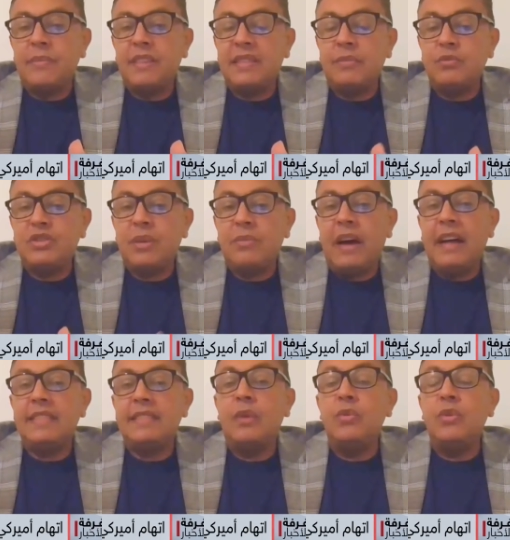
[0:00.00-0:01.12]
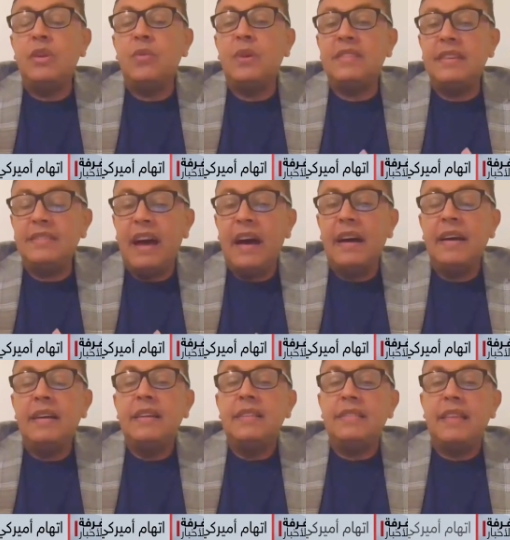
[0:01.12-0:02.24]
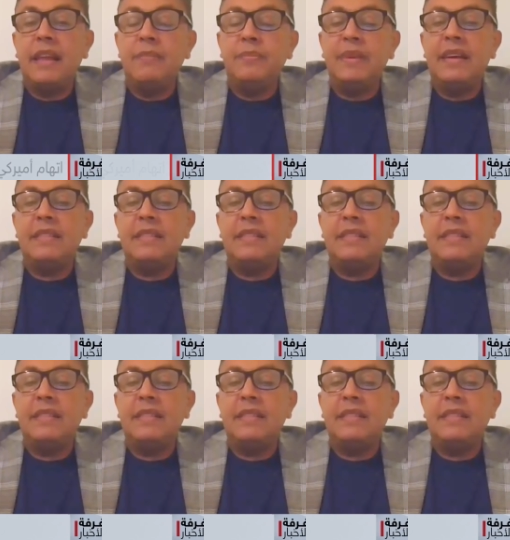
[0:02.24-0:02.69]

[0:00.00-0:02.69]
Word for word: المجتمع الدولي وتجاه تلبيه